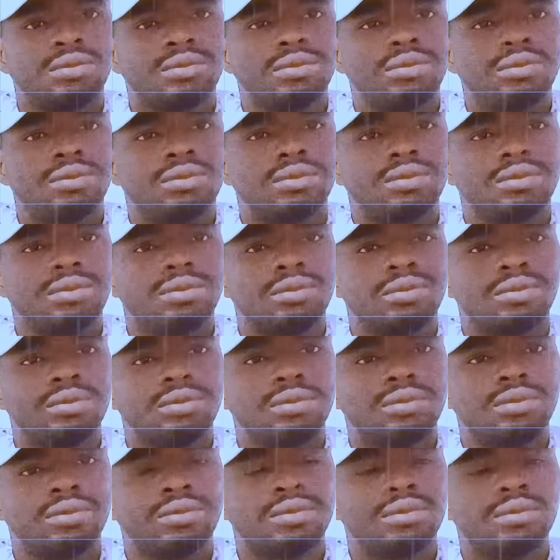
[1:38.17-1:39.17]
هناي
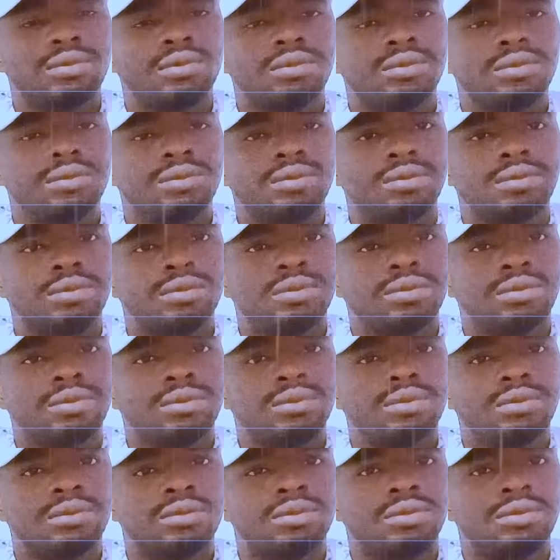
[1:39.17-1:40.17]
ما قادر
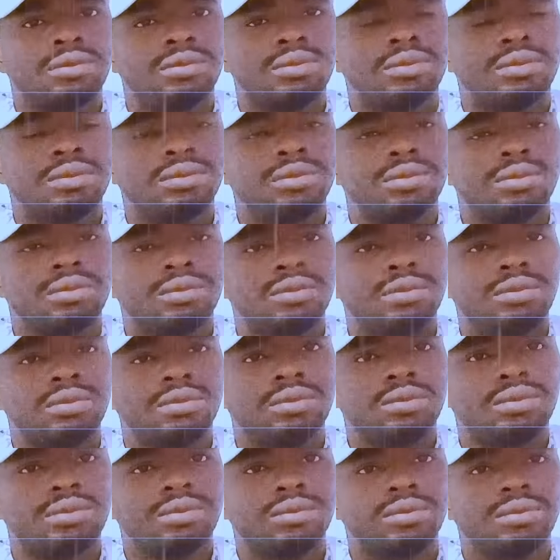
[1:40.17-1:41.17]
البقال
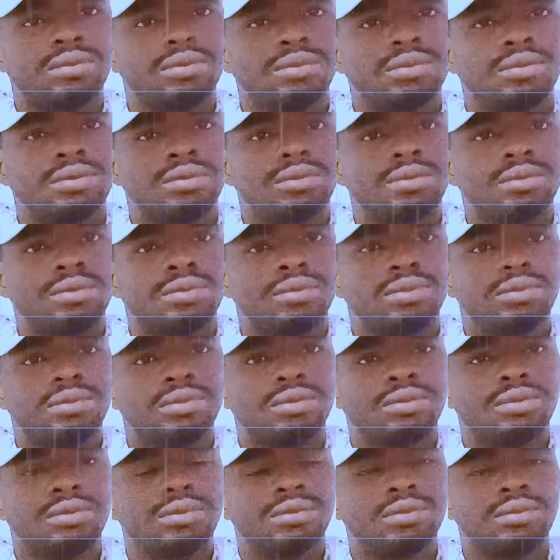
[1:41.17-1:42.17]
البقال ما قادر
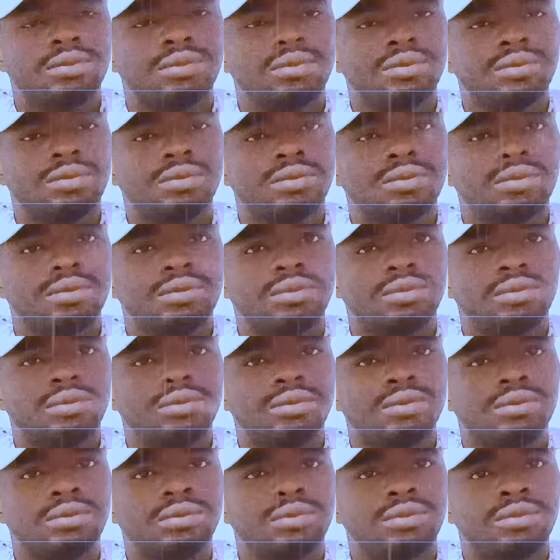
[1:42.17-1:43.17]
يصور
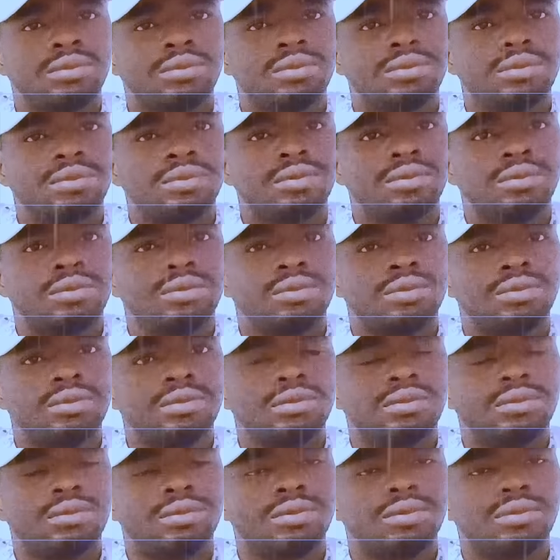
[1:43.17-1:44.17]
الصوره
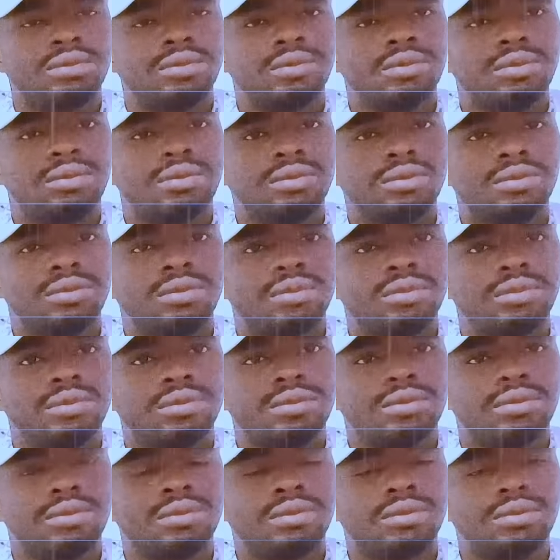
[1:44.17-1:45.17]
الصوره ما
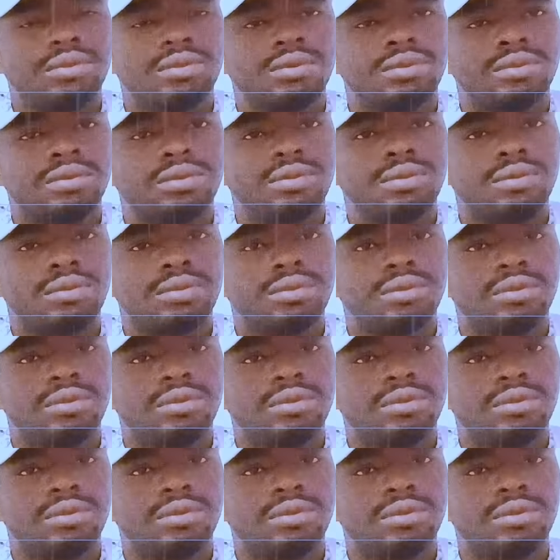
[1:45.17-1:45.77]
قادر يصورها